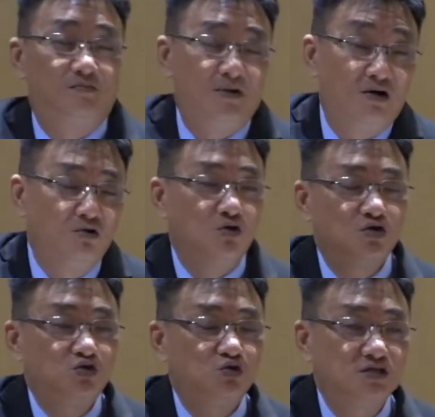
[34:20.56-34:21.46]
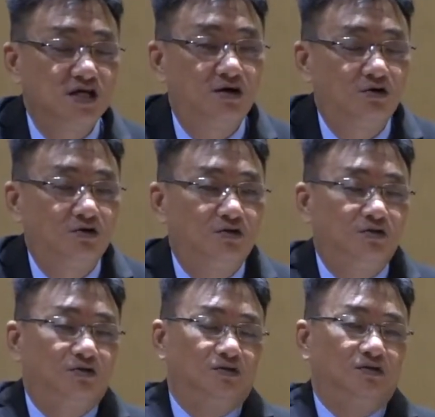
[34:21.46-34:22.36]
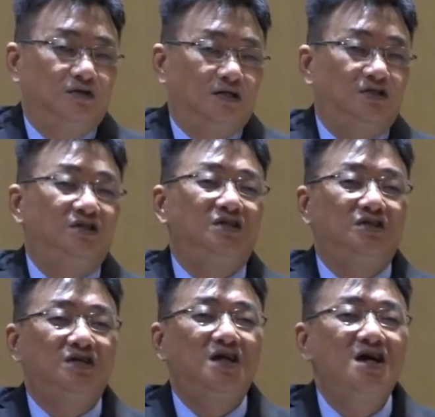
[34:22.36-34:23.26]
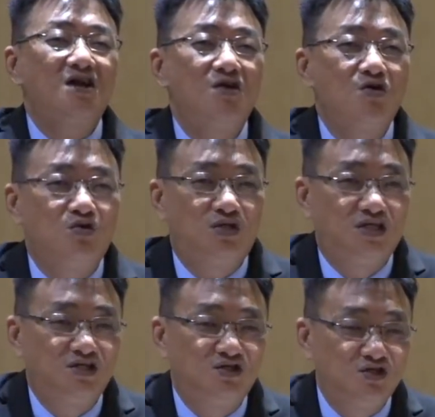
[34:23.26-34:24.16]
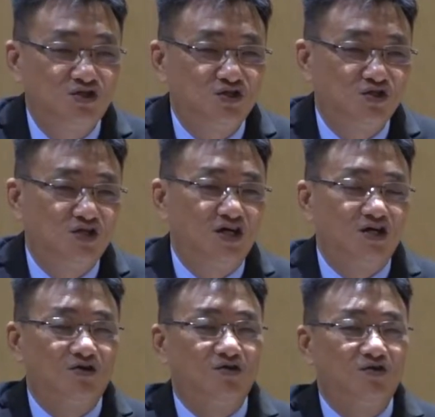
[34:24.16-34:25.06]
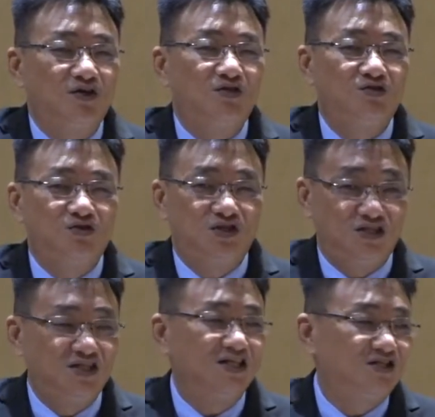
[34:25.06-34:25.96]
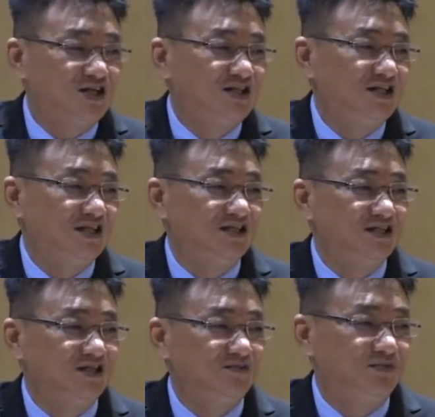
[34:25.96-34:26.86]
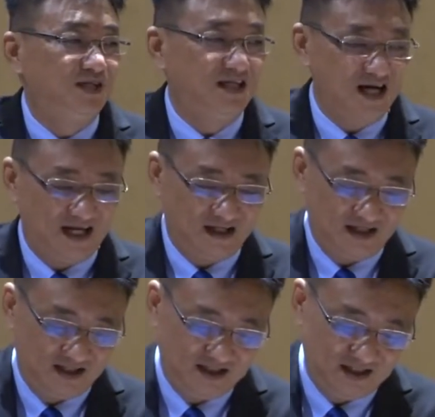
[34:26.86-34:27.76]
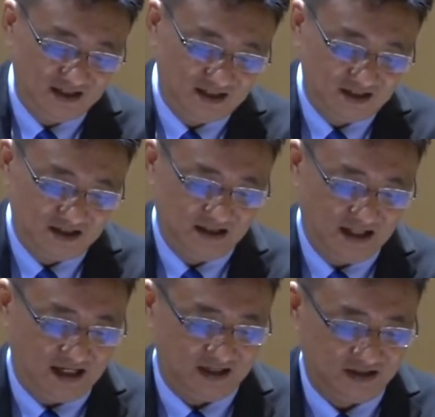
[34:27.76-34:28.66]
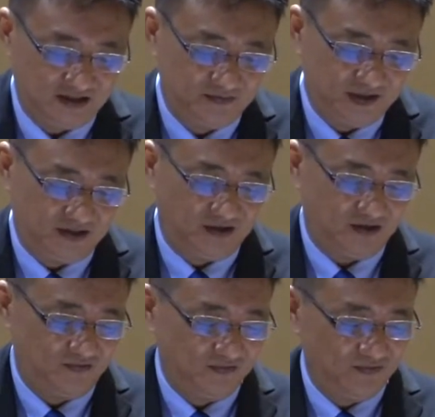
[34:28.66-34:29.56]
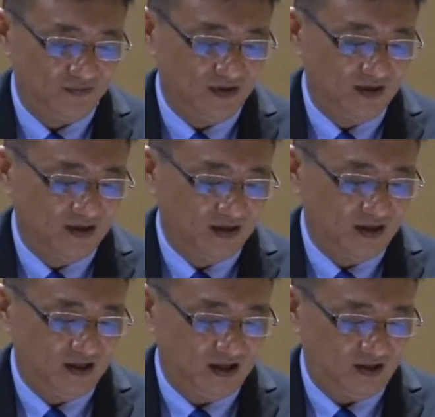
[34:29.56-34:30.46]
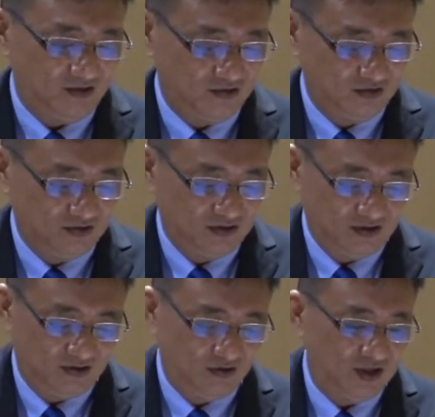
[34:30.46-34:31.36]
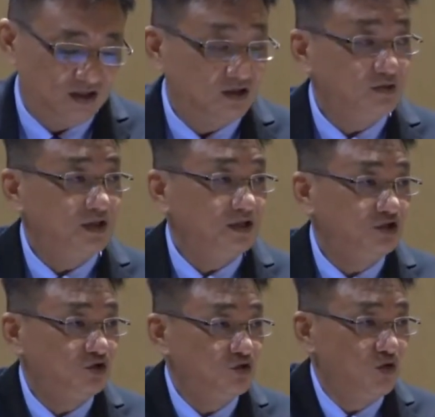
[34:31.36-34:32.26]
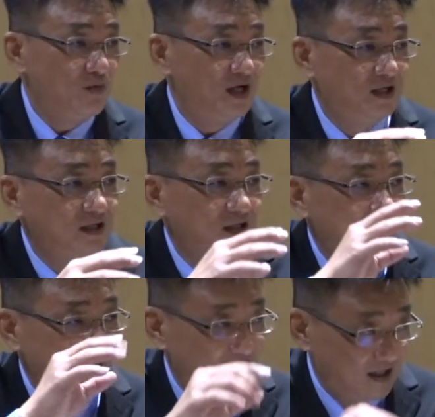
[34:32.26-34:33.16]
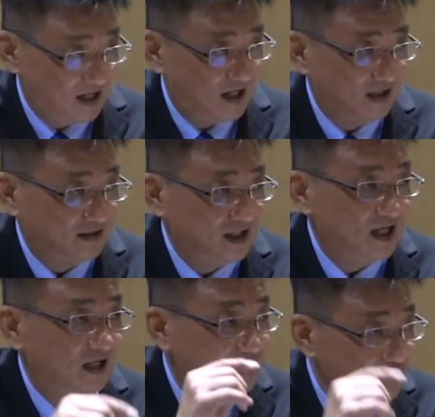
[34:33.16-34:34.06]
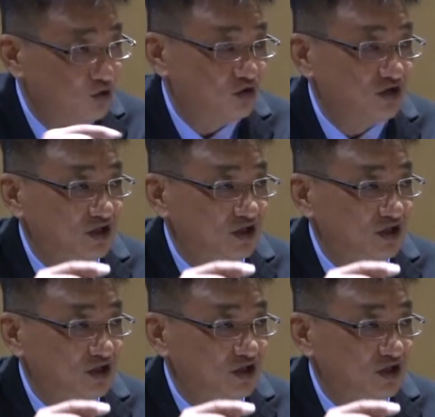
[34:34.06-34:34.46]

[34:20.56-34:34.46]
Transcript: 保罗说到体贴肉体是死的。 唯独体贴圣灵是平安跟生命好 ，OK， 这位弟兄，我们在哥罗